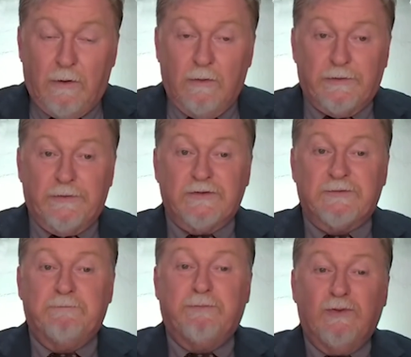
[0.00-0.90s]
outros
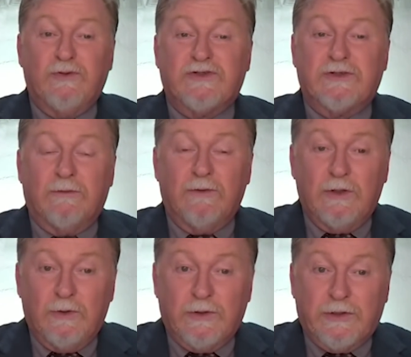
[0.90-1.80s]
buscam,
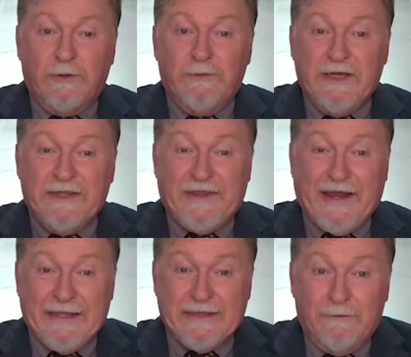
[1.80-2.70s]
lutam e
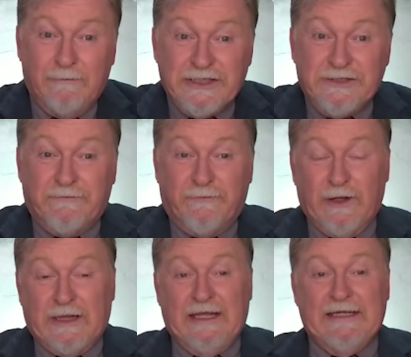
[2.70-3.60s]
tratam de
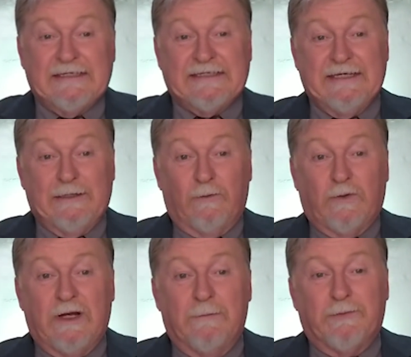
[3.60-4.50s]
fortalecer o
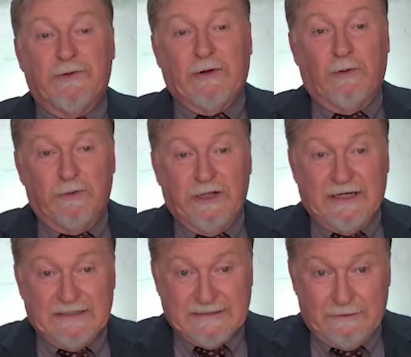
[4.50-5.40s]
campo da
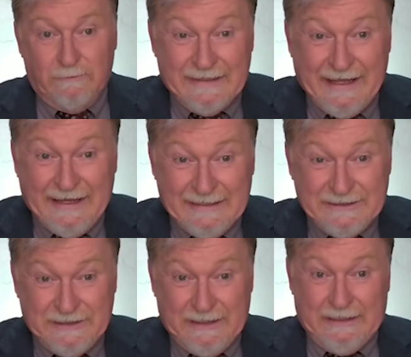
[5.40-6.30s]
comunicação da
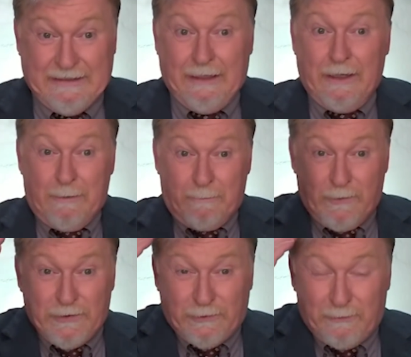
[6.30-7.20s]
direita.
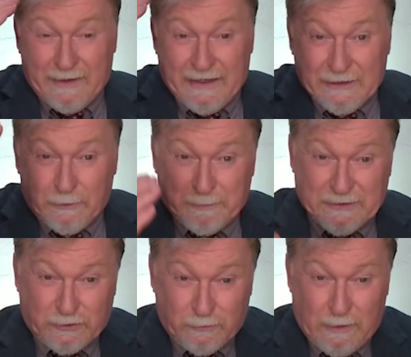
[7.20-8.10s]
Muito obrigado ao
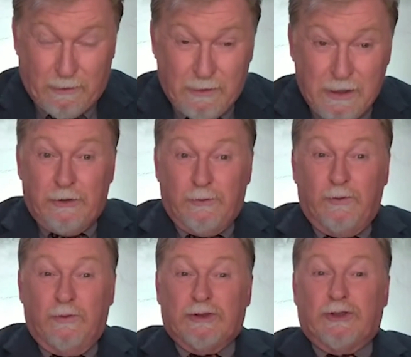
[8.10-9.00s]
pessoal
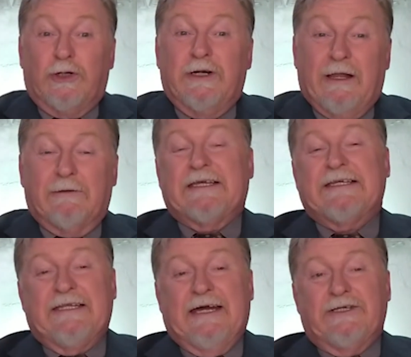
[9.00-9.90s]
do Jornal da
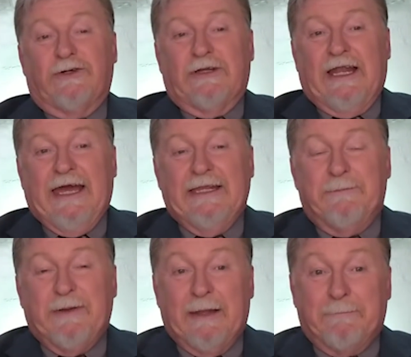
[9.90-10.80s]
Cidade Online
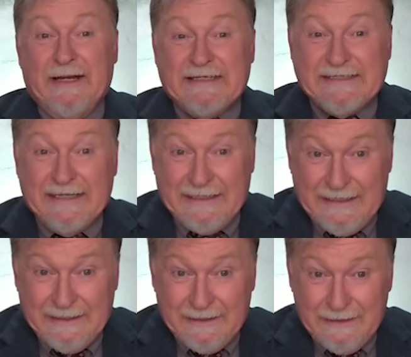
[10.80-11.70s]
pela
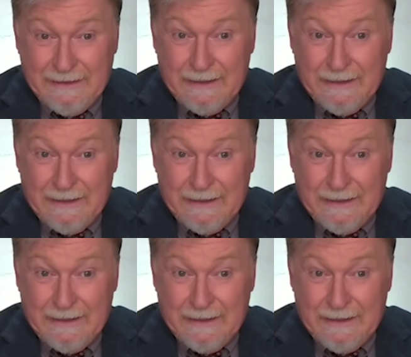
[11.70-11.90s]
parceria.